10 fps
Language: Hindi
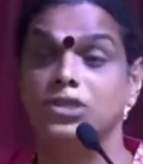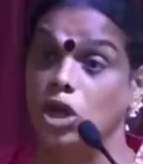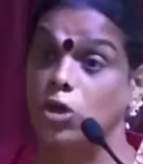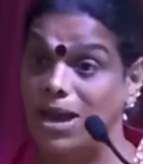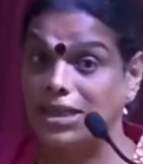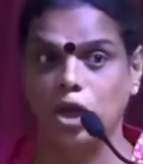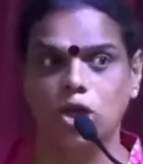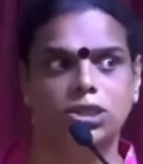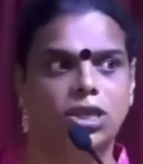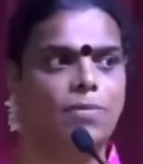चलो
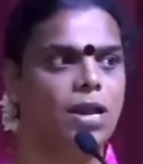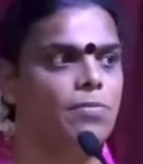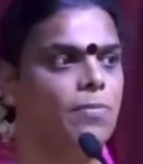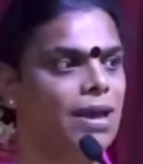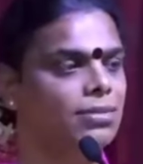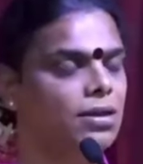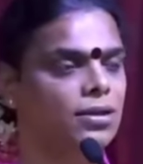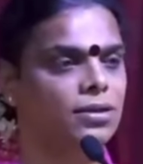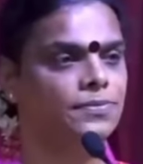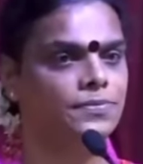माइथोलॉजी के बारे में बात करते